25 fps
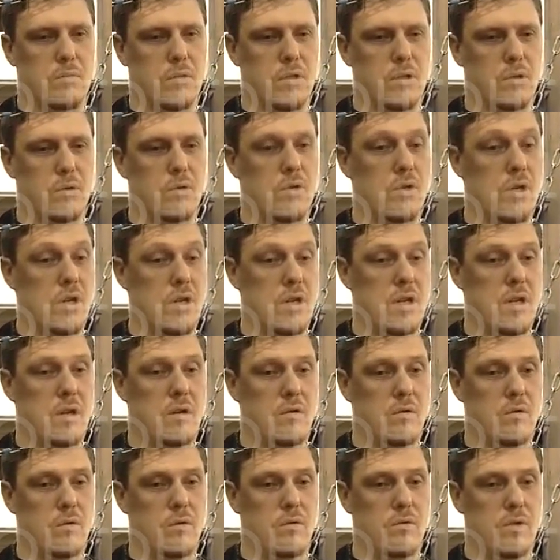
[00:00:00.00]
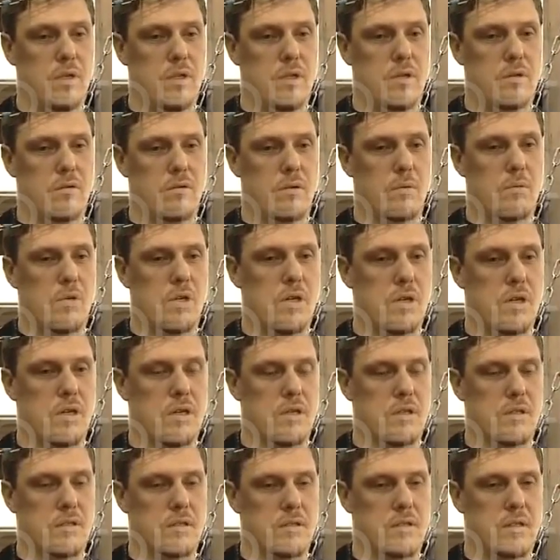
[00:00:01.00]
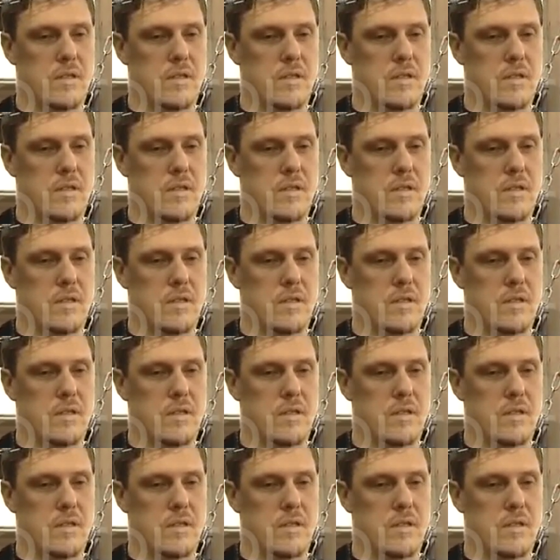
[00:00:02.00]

был ученик увидеть вообще,